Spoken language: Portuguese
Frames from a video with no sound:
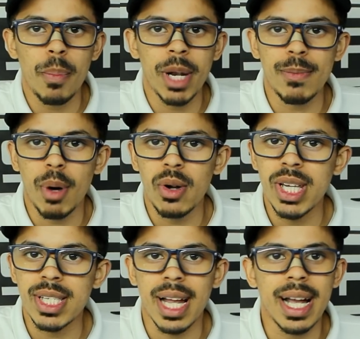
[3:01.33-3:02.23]
Campeonato
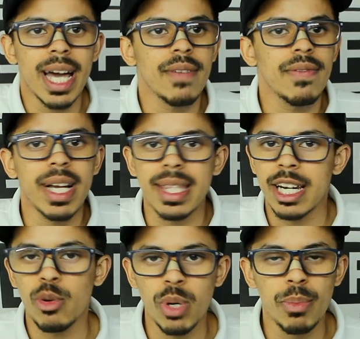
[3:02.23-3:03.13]
Paulista, cara, fica
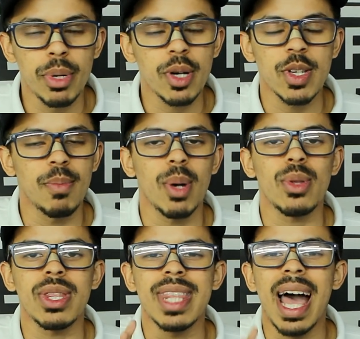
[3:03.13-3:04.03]
tranquilo, porque o São
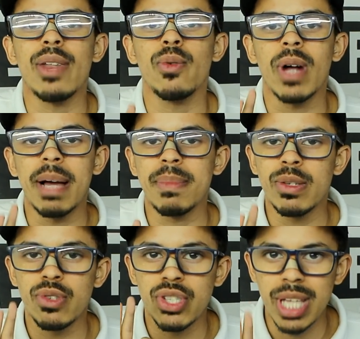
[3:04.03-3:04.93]
Paulo tá no
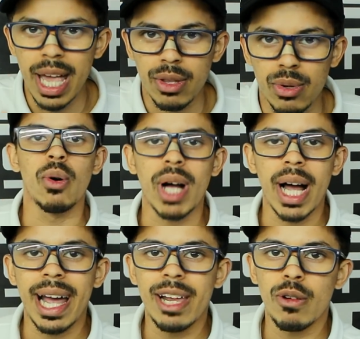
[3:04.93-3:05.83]
caminho certo. O
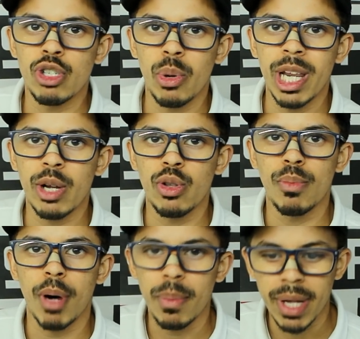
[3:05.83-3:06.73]
Kaká elogiou o elenco
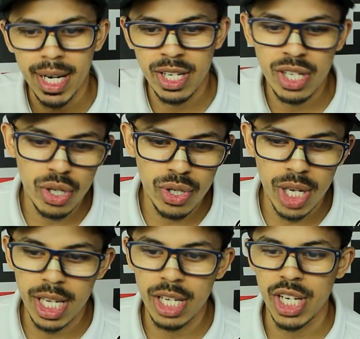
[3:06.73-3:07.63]
do Palmeiras e disse o
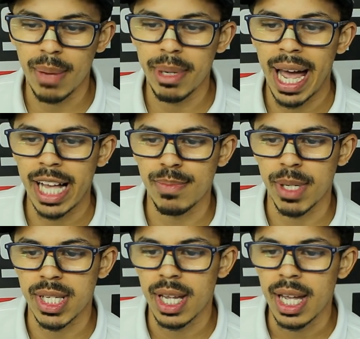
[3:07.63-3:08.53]
seguinte, abre
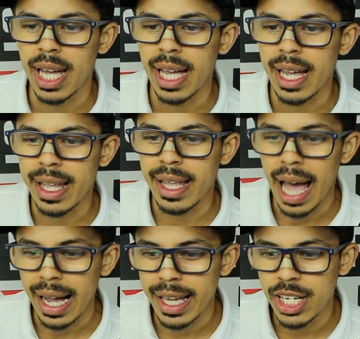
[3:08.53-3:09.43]
aspas:
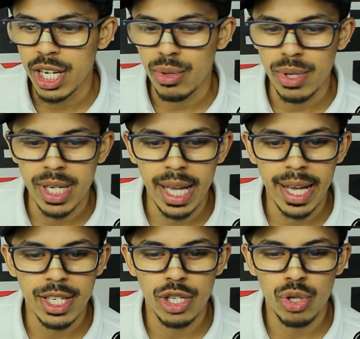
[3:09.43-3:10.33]
Acredito que
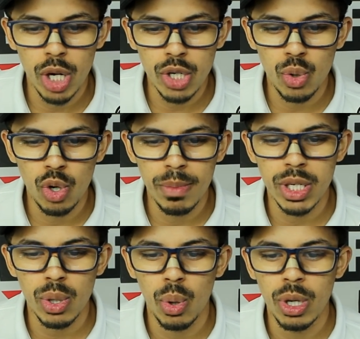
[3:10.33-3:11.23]
esses dois
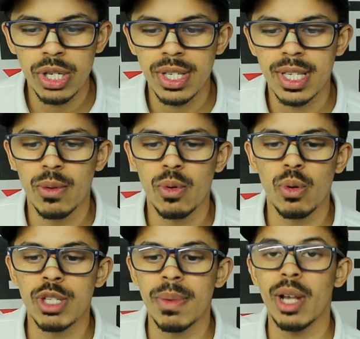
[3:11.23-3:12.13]
clubes hoje são
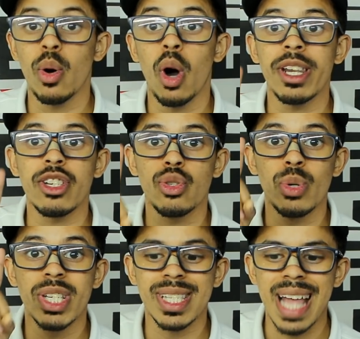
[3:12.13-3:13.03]
os melhores
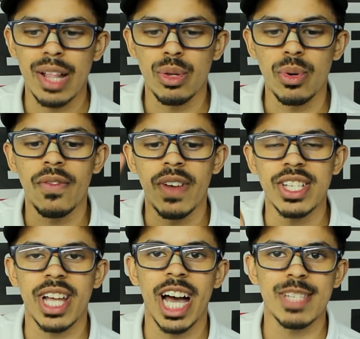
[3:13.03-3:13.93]
do estado.
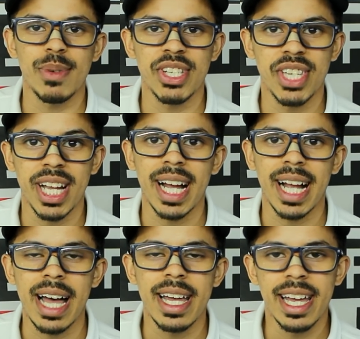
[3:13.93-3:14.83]
Fecha aspas de
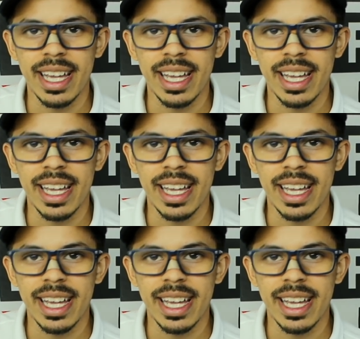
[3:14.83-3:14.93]
Kaká.